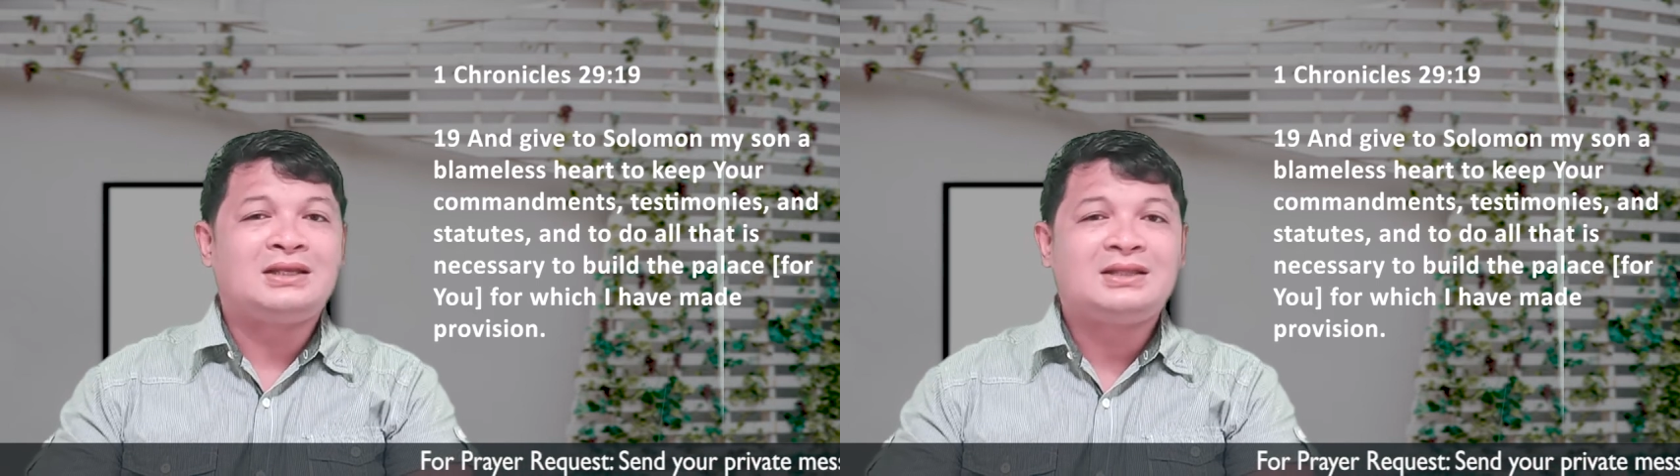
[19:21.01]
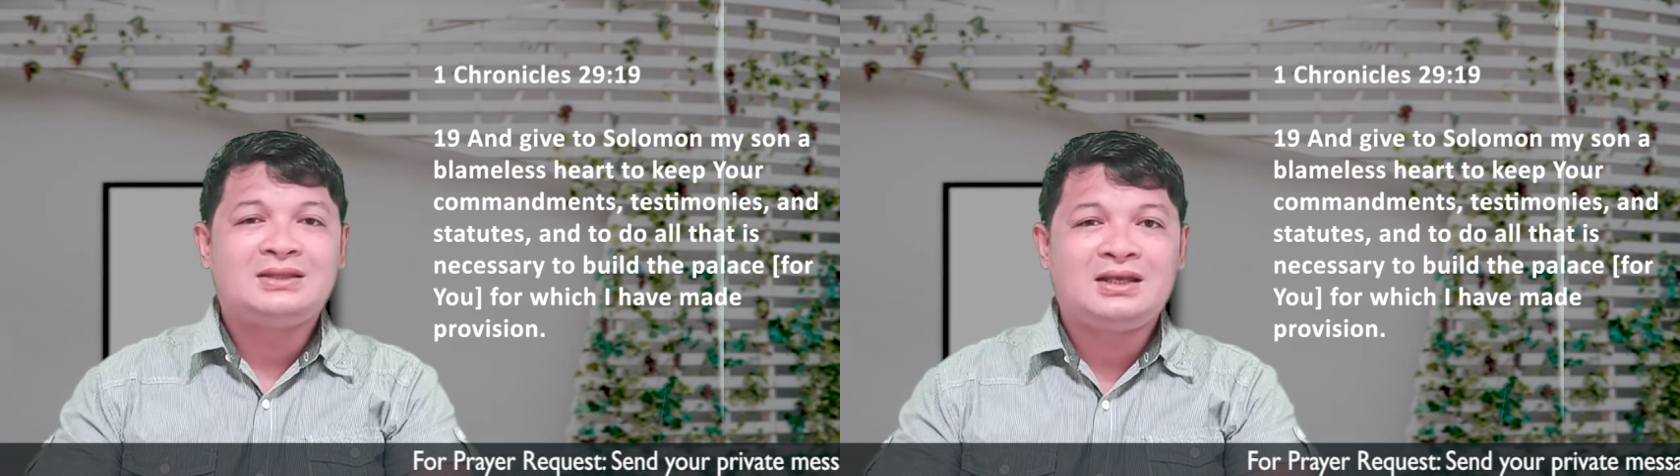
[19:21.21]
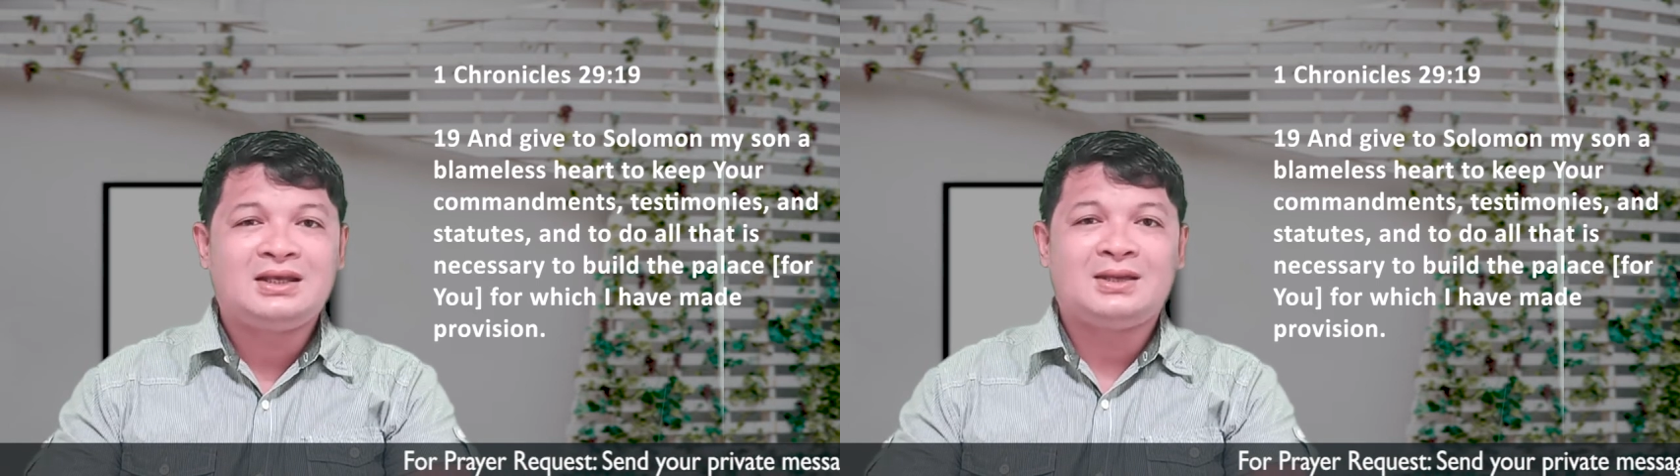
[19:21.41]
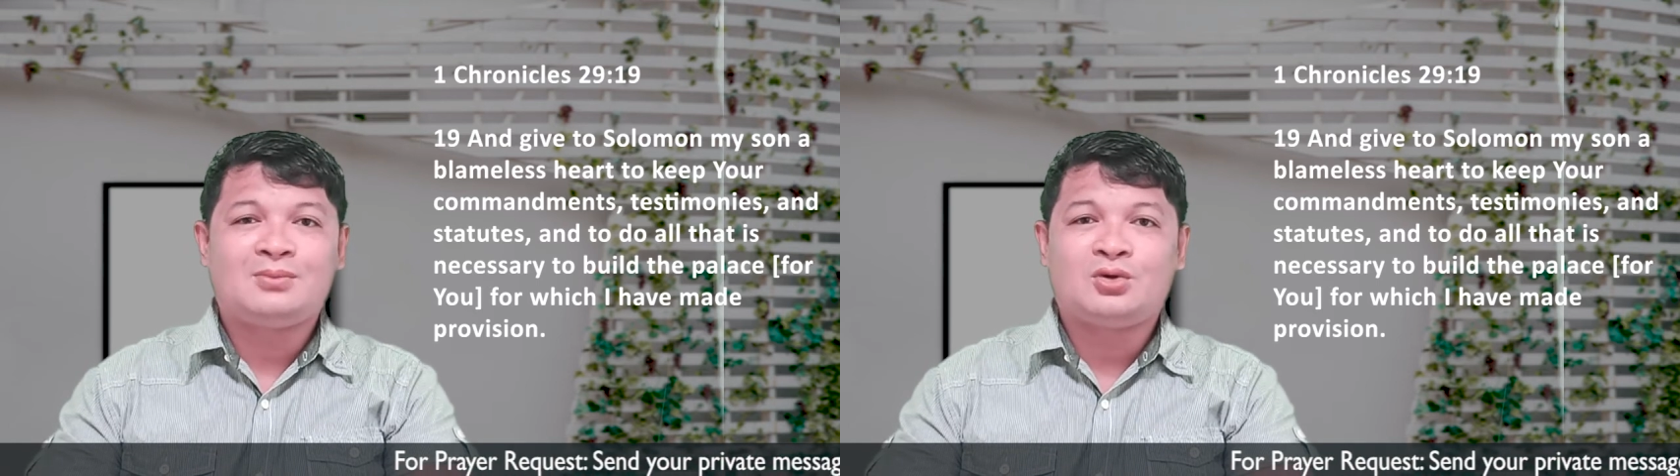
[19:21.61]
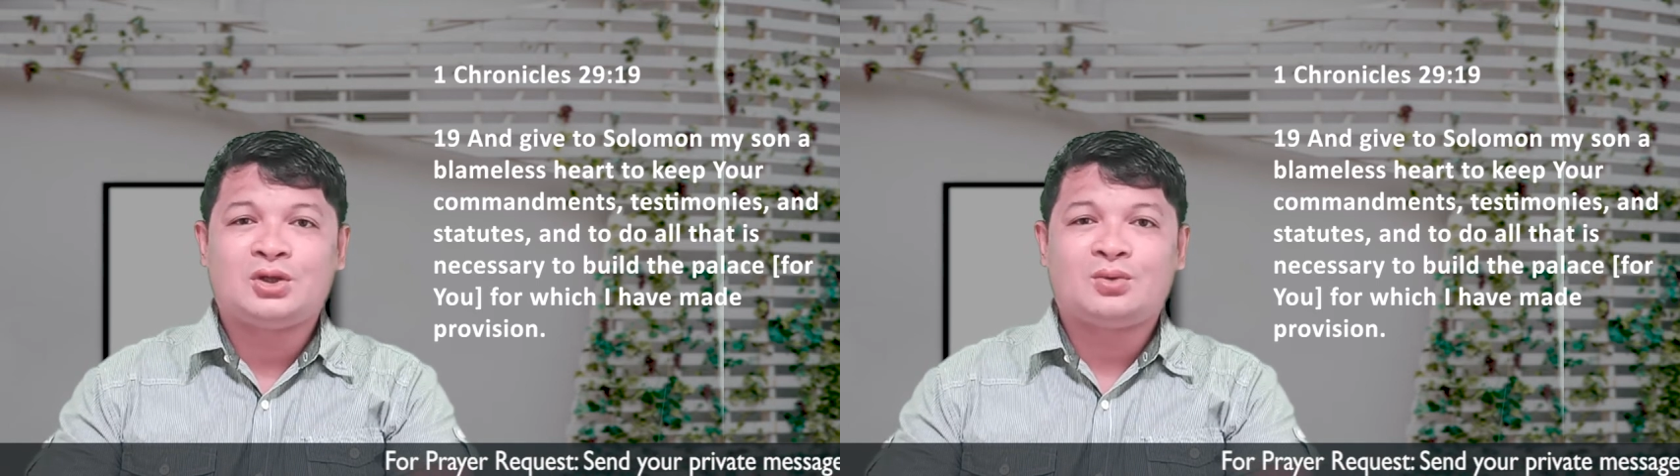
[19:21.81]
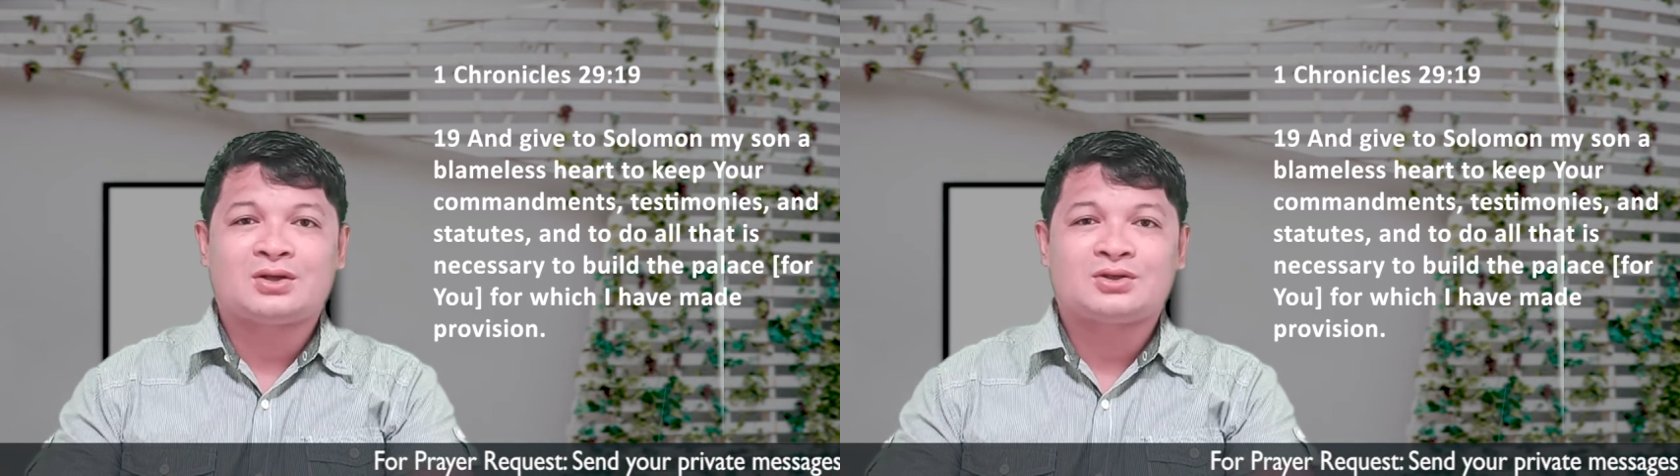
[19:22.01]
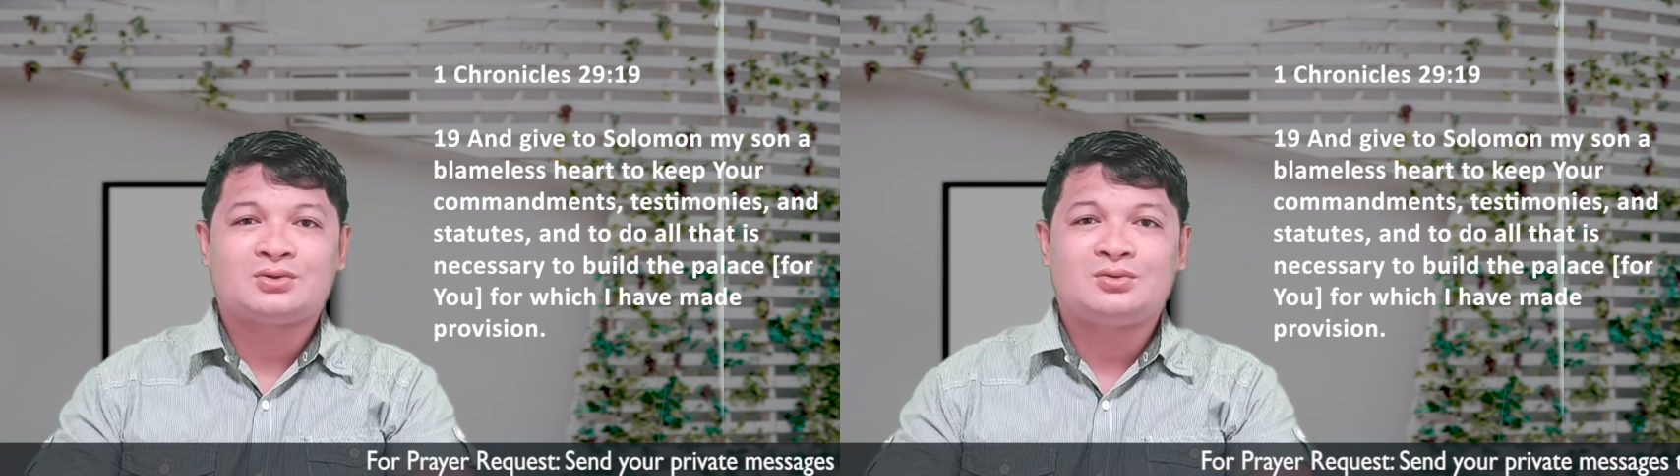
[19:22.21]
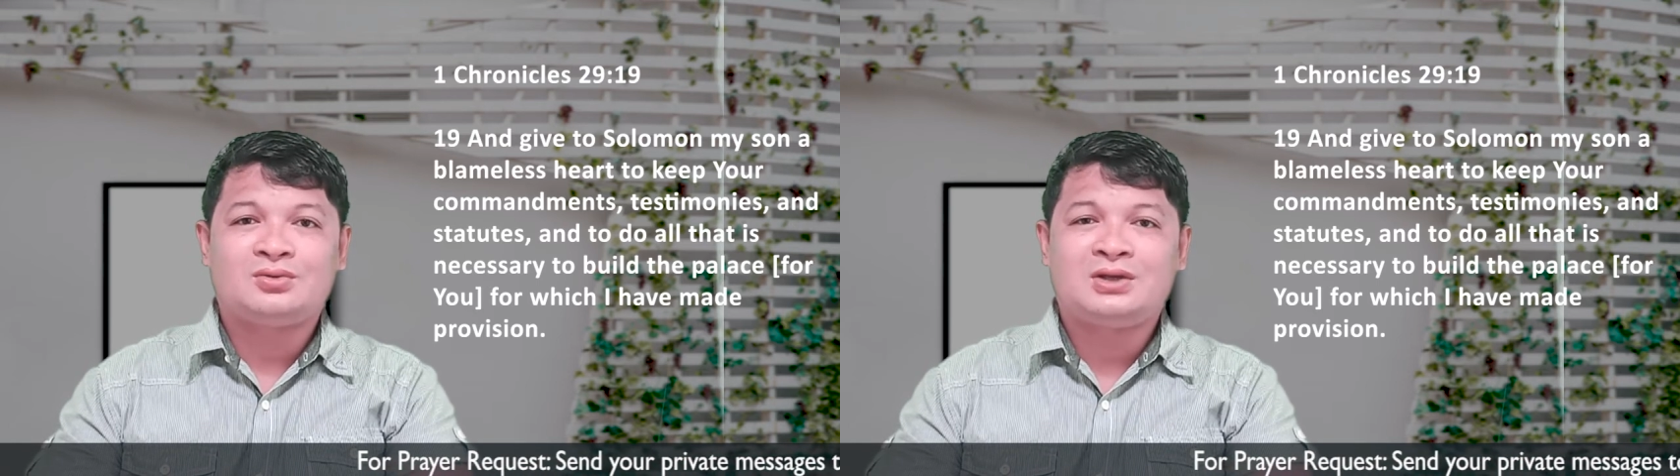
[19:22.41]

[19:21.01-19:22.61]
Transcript: dingding himong dekorasyon o